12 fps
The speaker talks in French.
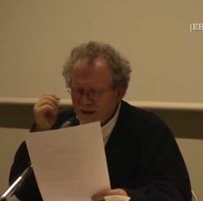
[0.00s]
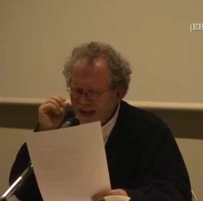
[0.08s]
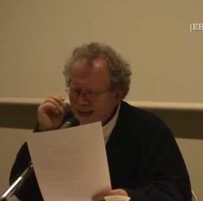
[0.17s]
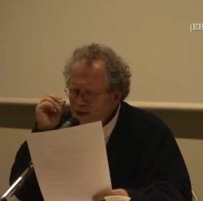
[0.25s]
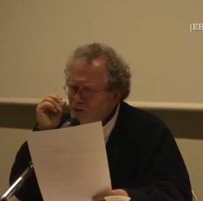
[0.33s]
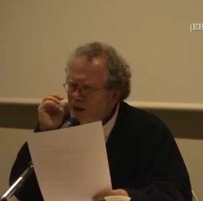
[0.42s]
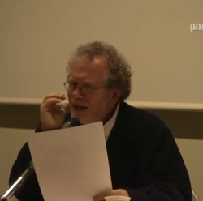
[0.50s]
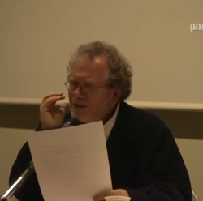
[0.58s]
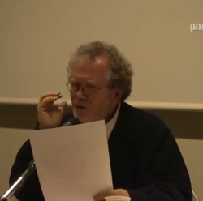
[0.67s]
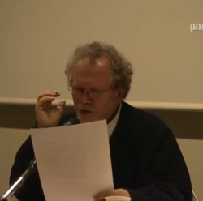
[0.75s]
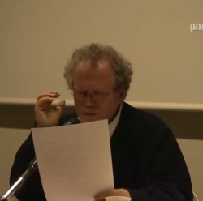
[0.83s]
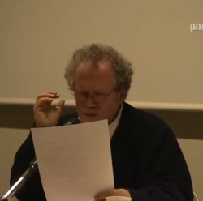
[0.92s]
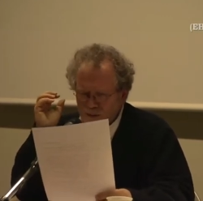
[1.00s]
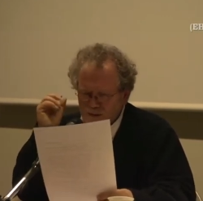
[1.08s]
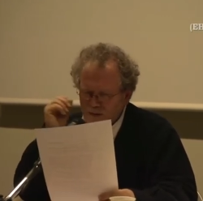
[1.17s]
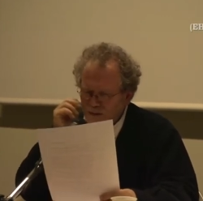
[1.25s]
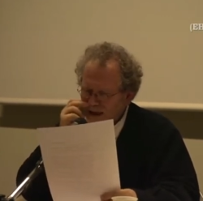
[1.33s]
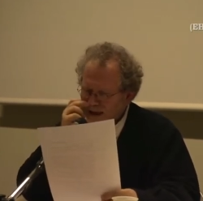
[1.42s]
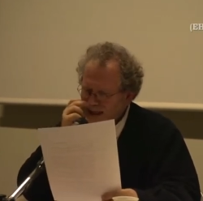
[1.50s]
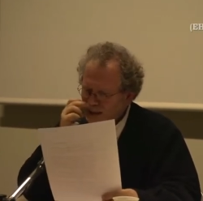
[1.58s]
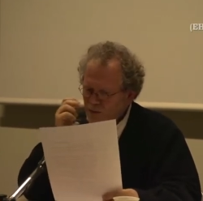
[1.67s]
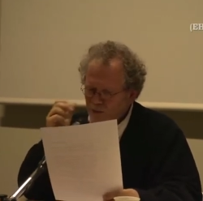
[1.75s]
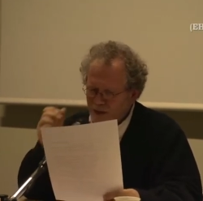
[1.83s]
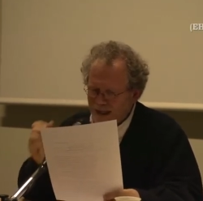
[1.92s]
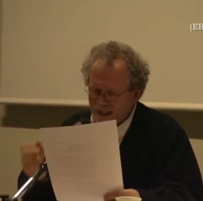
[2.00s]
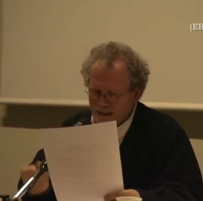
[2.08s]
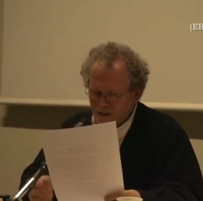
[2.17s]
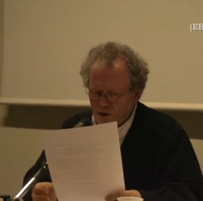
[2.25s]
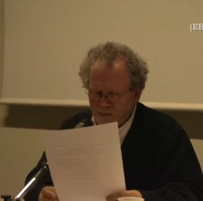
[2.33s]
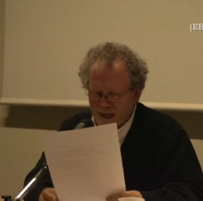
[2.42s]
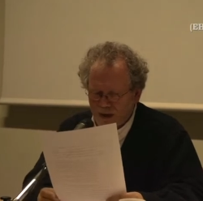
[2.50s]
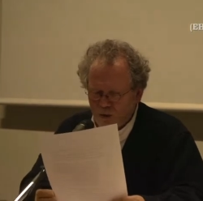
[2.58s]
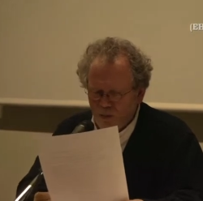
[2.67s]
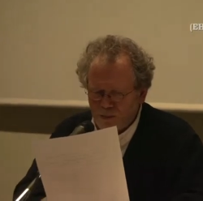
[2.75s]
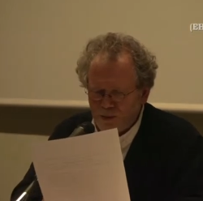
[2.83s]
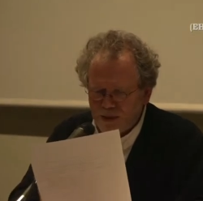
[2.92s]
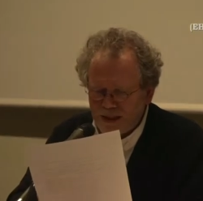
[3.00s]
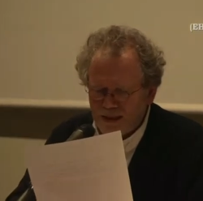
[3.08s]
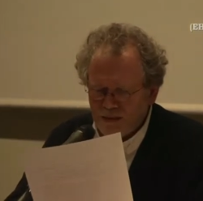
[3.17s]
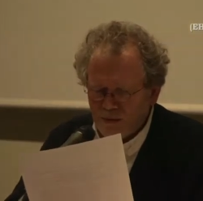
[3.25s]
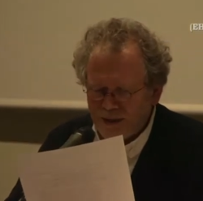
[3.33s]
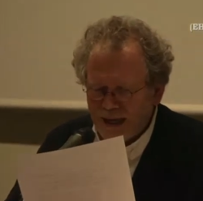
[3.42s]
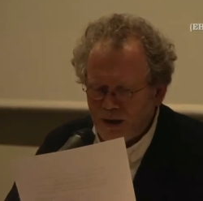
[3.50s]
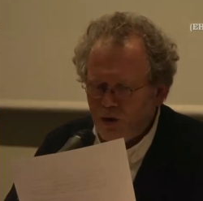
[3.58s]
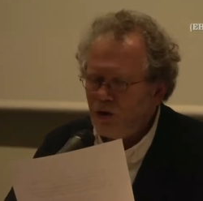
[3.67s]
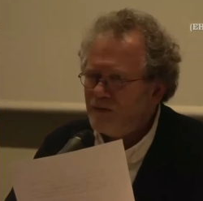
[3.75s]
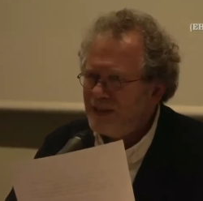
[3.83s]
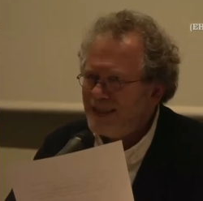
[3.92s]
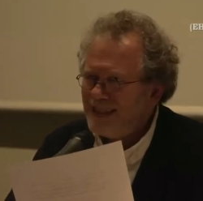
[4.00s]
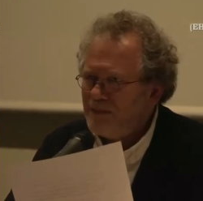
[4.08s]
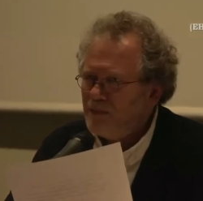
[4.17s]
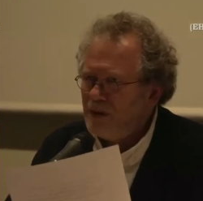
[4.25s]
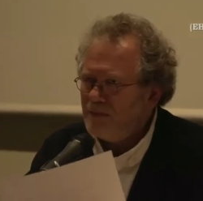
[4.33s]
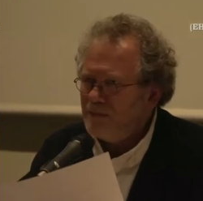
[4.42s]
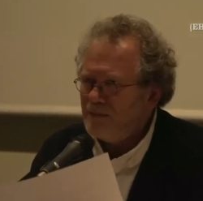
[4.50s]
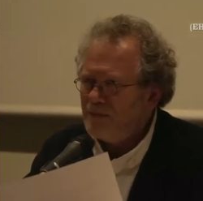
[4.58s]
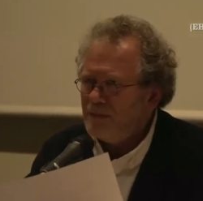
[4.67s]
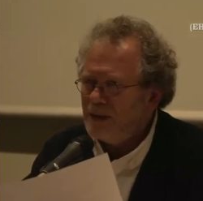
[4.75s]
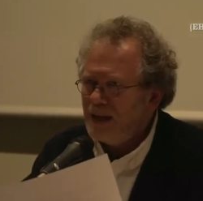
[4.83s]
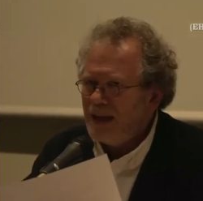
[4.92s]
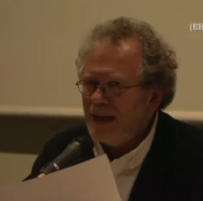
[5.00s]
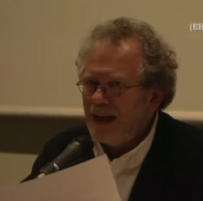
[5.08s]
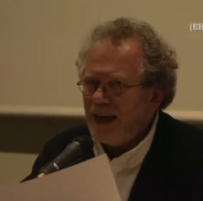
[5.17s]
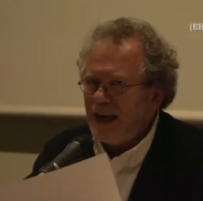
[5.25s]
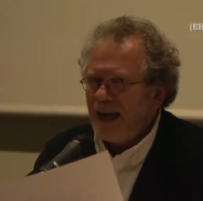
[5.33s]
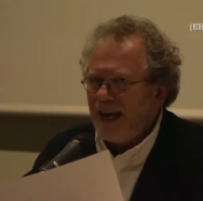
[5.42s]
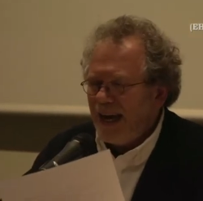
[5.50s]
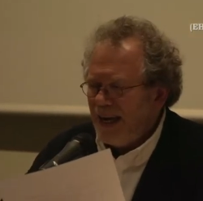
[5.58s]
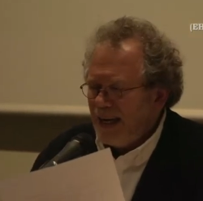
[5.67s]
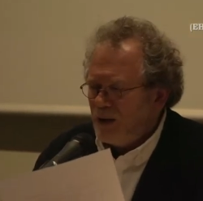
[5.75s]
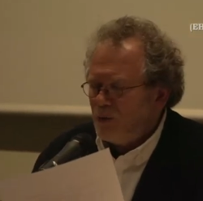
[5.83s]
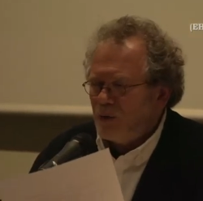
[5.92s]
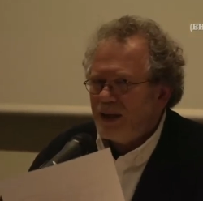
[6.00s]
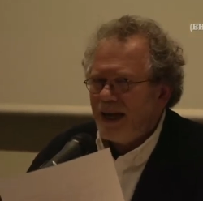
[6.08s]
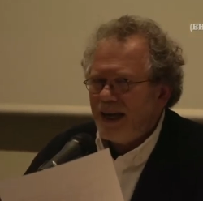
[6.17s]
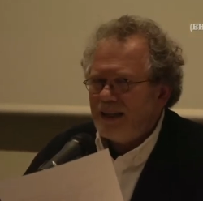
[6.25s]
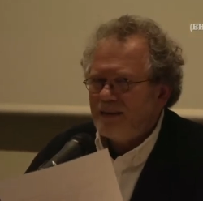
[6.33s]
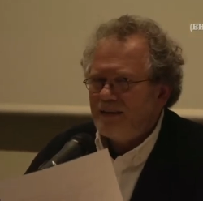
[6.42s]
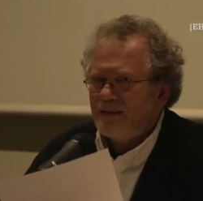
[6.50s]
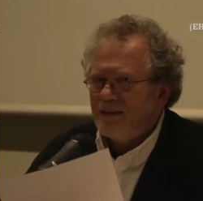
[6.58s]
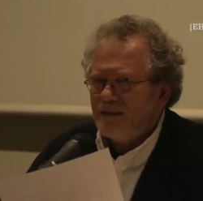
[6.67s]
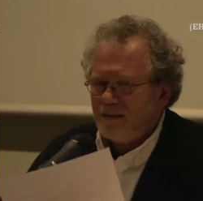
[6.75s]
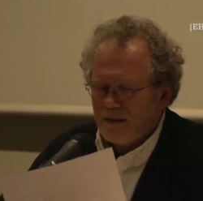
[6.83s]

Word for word: Elle est concrète comment Elle est concrète comme la composition d'un corps visible elle est concrète